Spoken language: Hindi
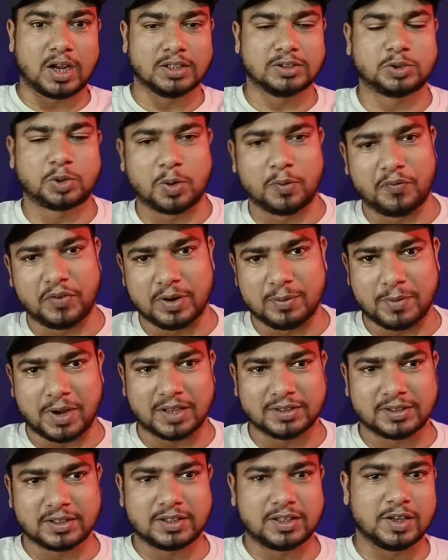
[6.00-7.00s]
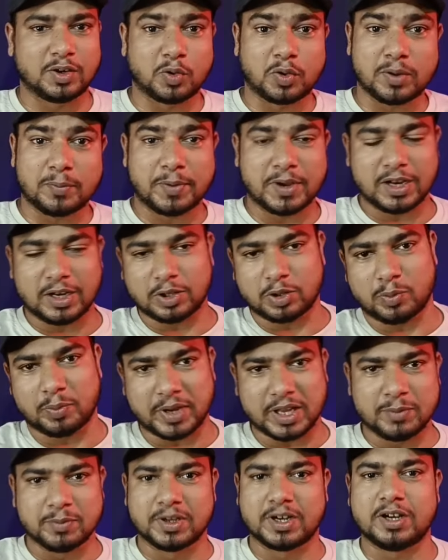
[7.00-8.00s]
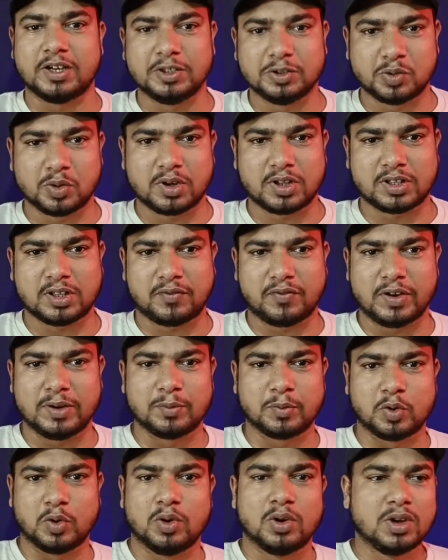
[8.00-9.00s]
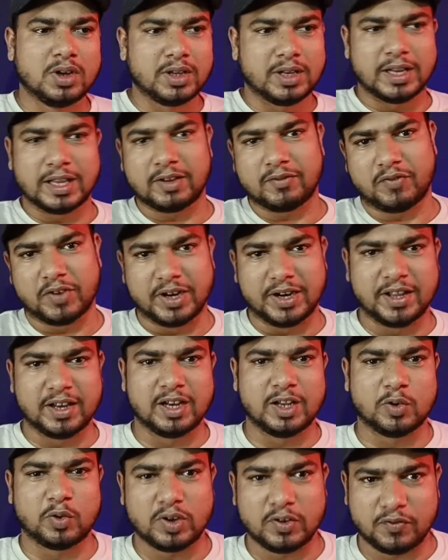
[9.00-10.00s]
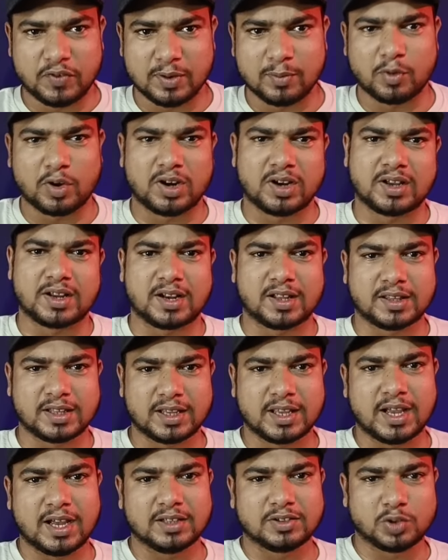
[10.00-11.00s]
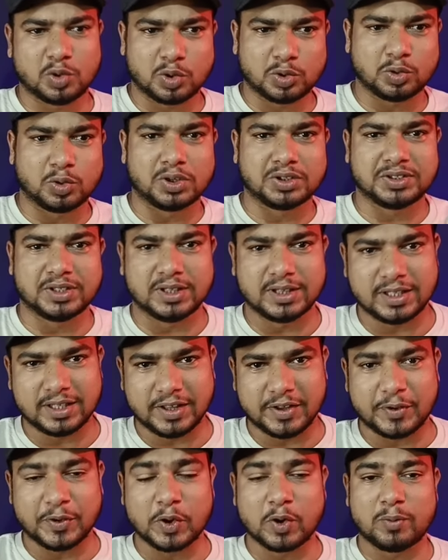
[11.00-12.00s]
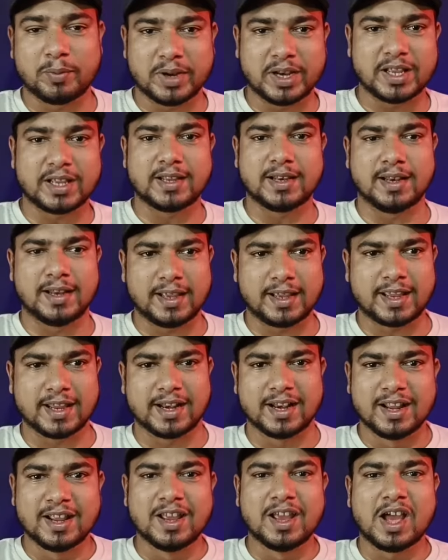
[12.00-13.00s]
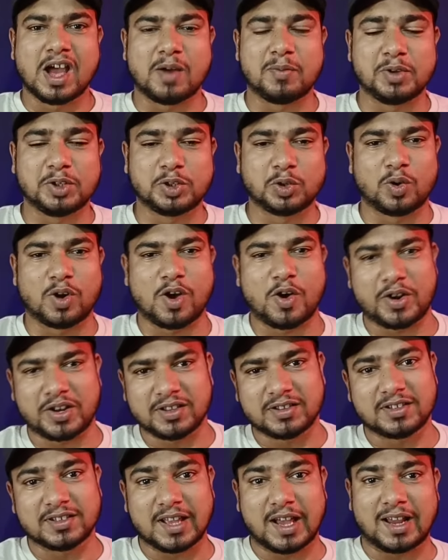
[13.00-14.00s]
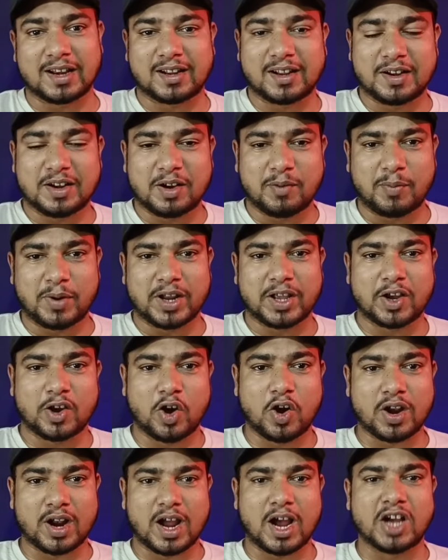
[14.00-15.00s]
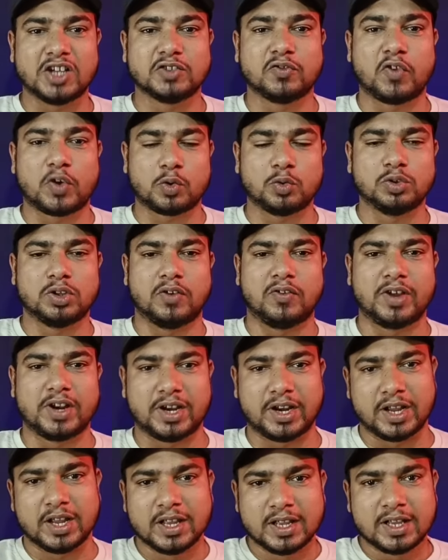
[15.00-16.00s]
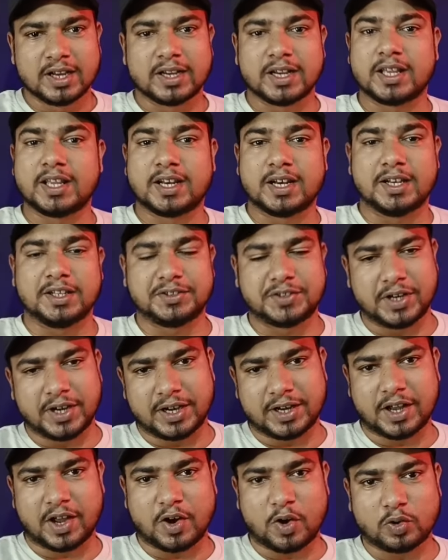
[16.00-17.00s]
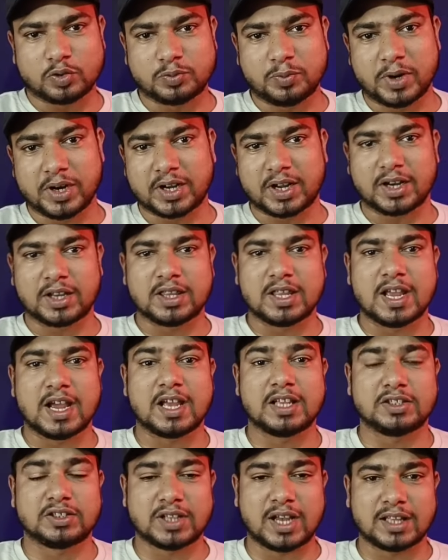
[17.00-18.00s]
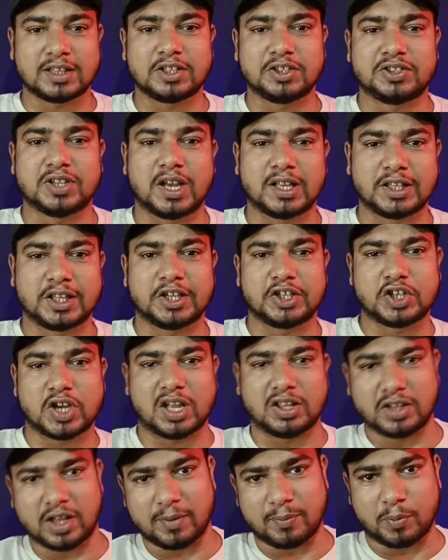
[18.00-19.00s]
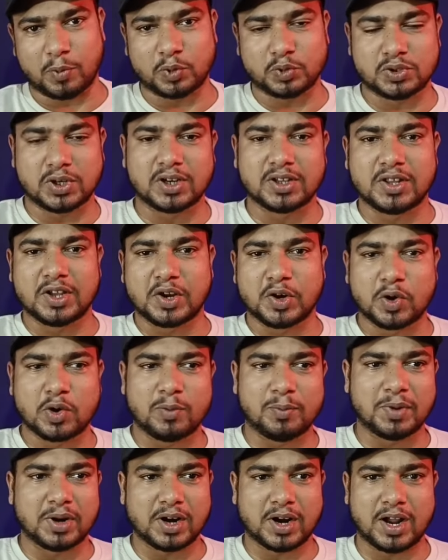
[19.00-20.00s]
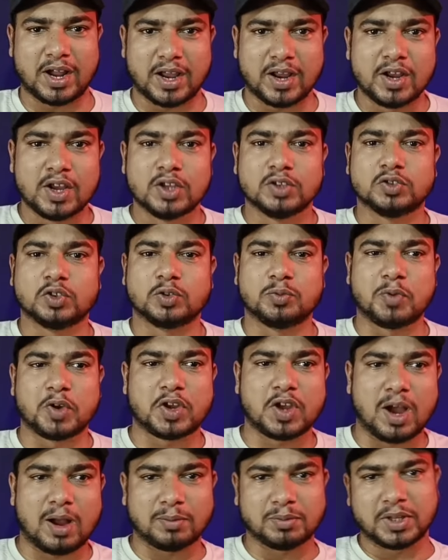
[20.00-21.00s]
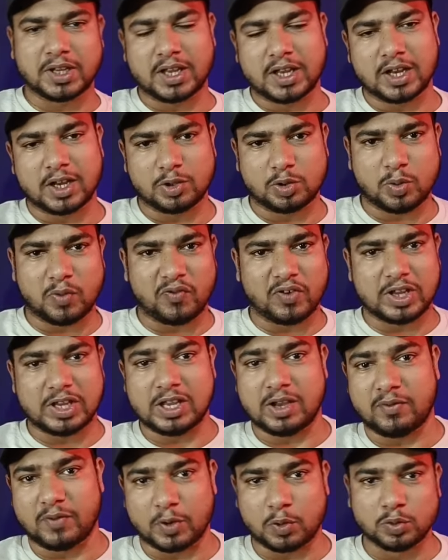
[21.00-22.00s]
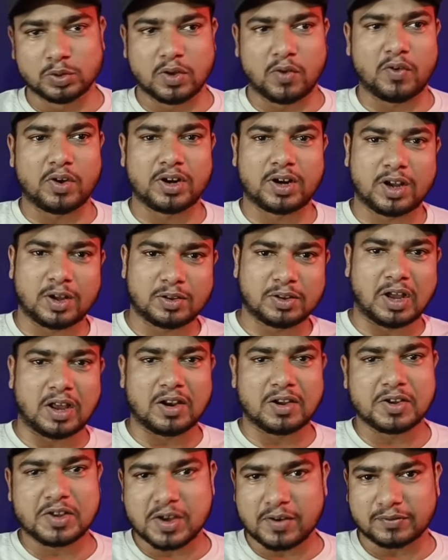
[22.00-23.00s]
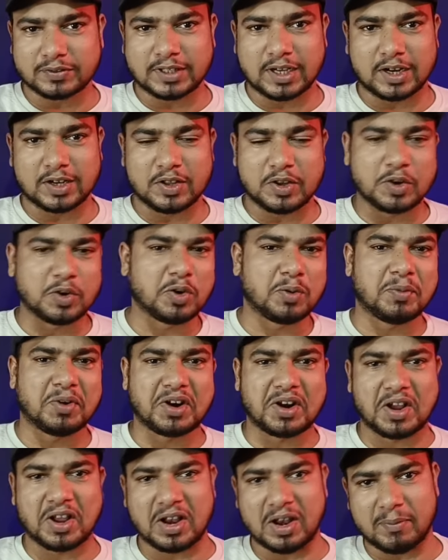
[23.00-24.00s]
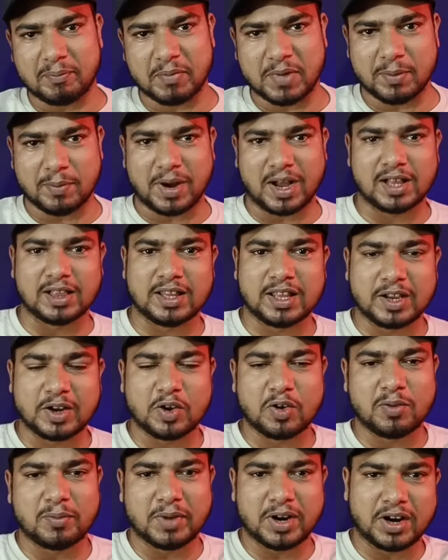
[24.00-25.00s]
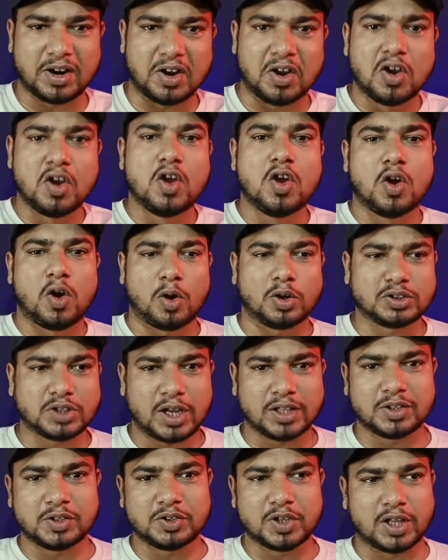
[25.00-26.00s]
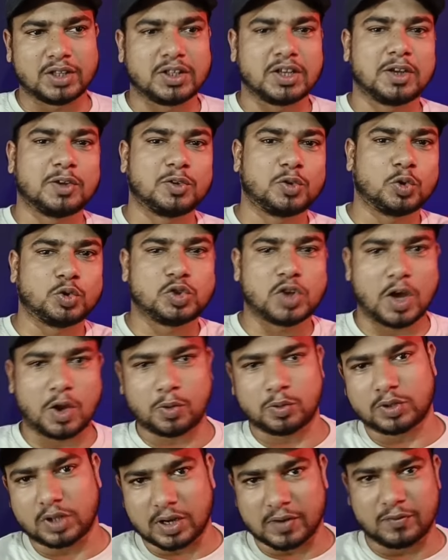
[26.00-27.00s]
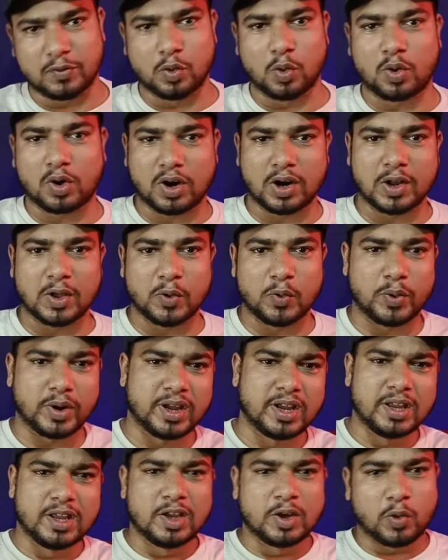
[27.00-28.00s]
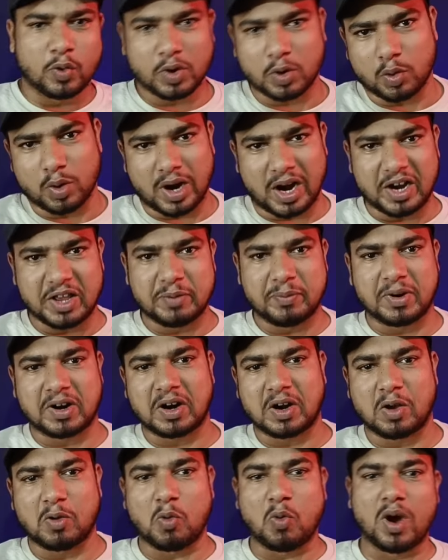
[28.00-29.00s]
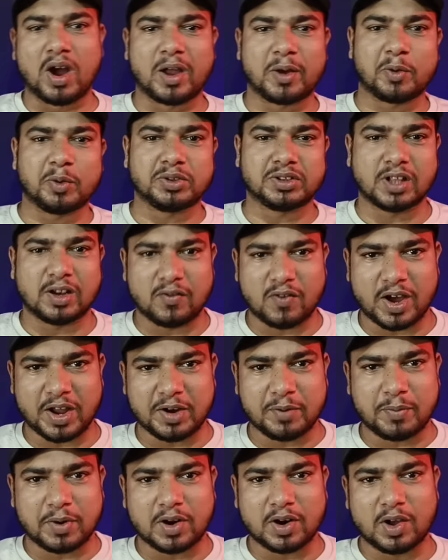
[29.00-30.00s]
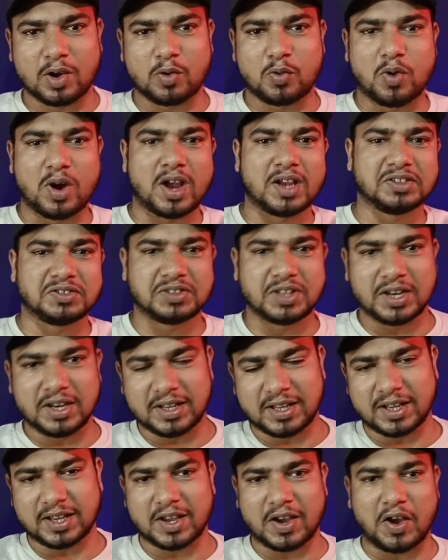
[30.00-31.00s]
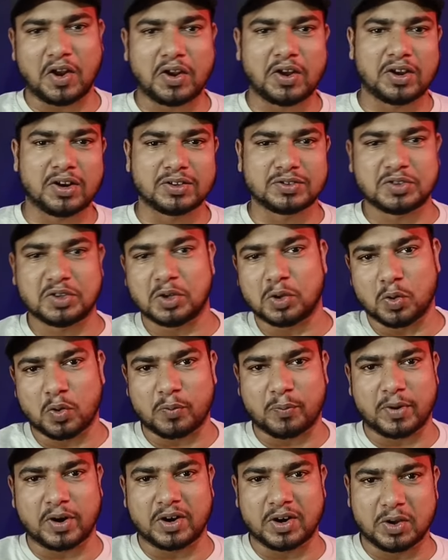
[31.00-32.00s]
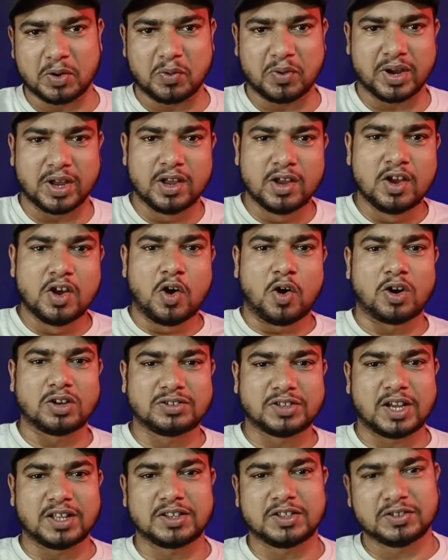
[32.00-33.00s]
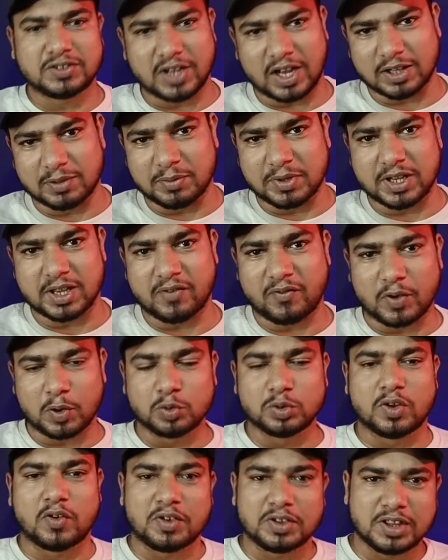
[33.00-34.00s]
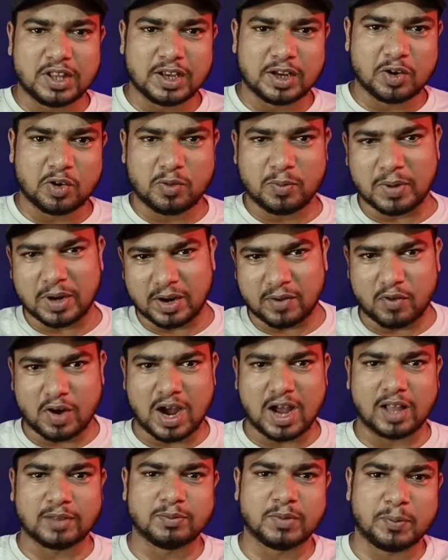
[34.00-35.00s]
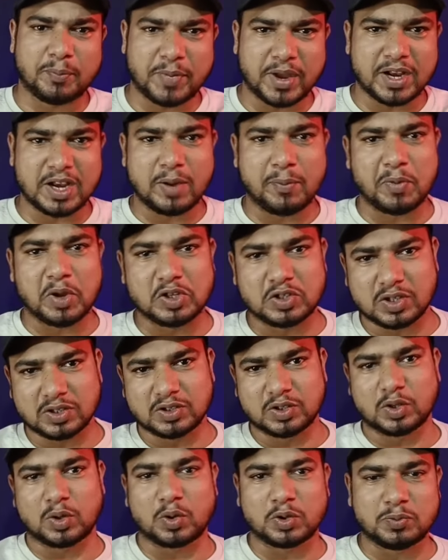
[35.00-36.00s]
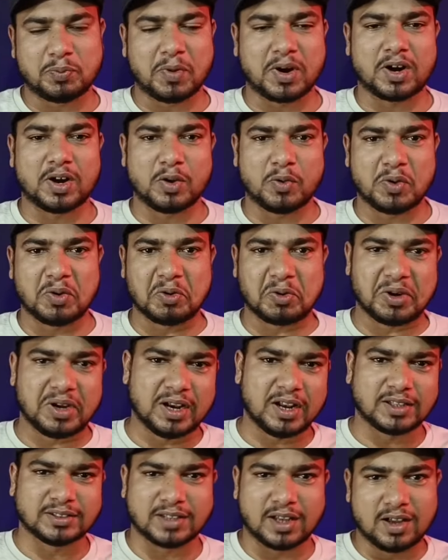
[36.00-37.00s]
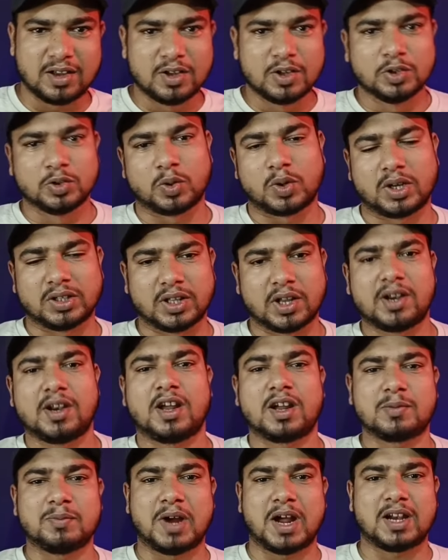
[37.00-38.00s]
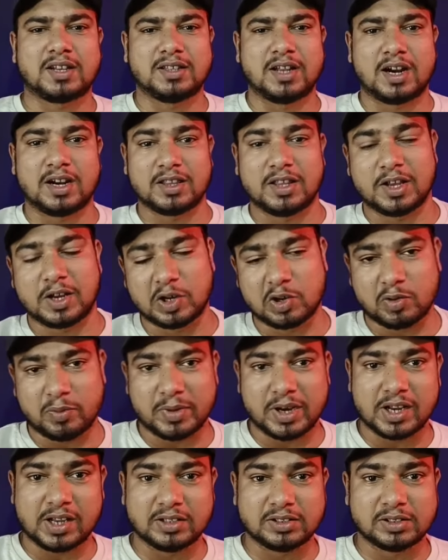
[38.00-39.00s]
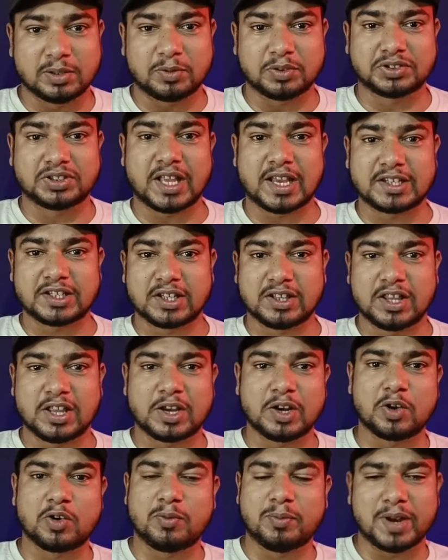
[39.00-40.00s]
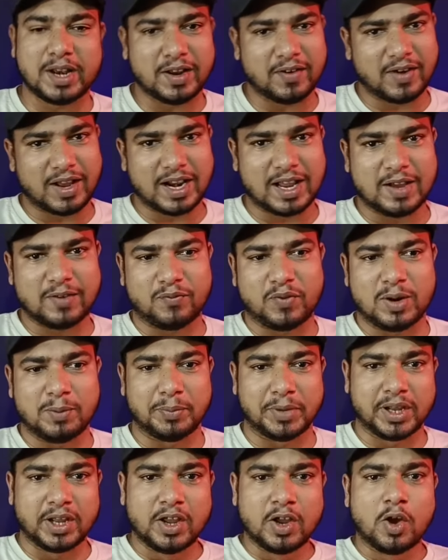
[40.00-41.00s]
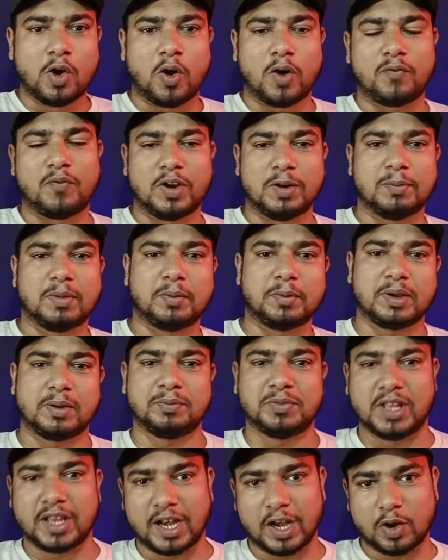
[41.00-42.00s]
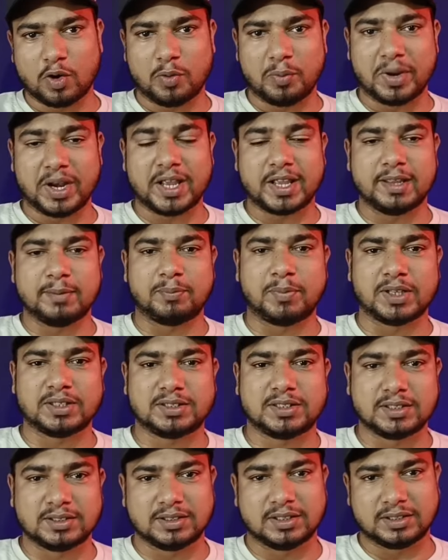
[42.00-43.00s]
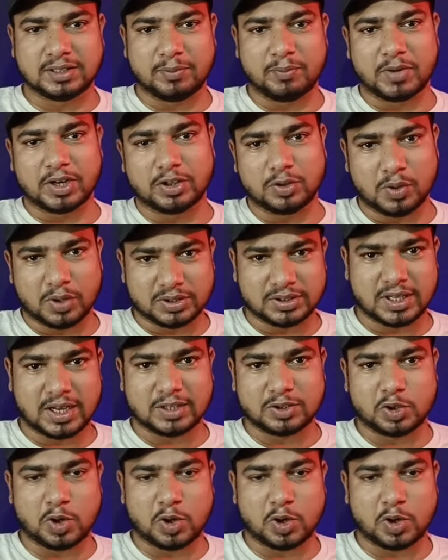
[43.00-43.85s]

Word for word: अगस्त को फिल्म आ सकती है क्योंकि पहले तो मई में रिलीज होना था फिल्म को लेकिन फिर डिले हुई फिल्म और लग रहा था कि हाँ चलो थोड़ा जल्दी देखने को मिलेगी लेकिन अभी थोड़ा और इंतजार करना पड़ेगा और आज वरुण धवन ने नई रिलीज डेट का अनाउंसमेंट कर दिया है साथ ही साथ एक शानदार पोस्टर देखने को मिल रहा है जिसमें कि आप देखेंगे तो भैया वरुण धवन का अलग ही अवतार देखने को मिल रहा है लंबे बाल देखने को मिल रहा है और साथ ही साथ देखें तो चारों तरफ लोग खड़े हुए हैं कोई कुल्हाड़ी पकड़ा हुआ है कोई तलवारें पकड़ा पकड़ा हुआ है इस तरीके के अलग अलग चीज़ें लोग पकड़े हुए हैं और साथ ही साथ भैया वरुण धवन देखने को मिल रहा है वो हाथ में पेन या पेच का जो है कुछ पकड़े हुए नुकीला सा तो खतरनाक मार धाड़ देखने को मिलेगी जबरदस्त एक्शन देखने को मिलने वाला है फिल्म में और फिल्म हमें अब देखने को मिलेगी पच्चीस दिसंबर दो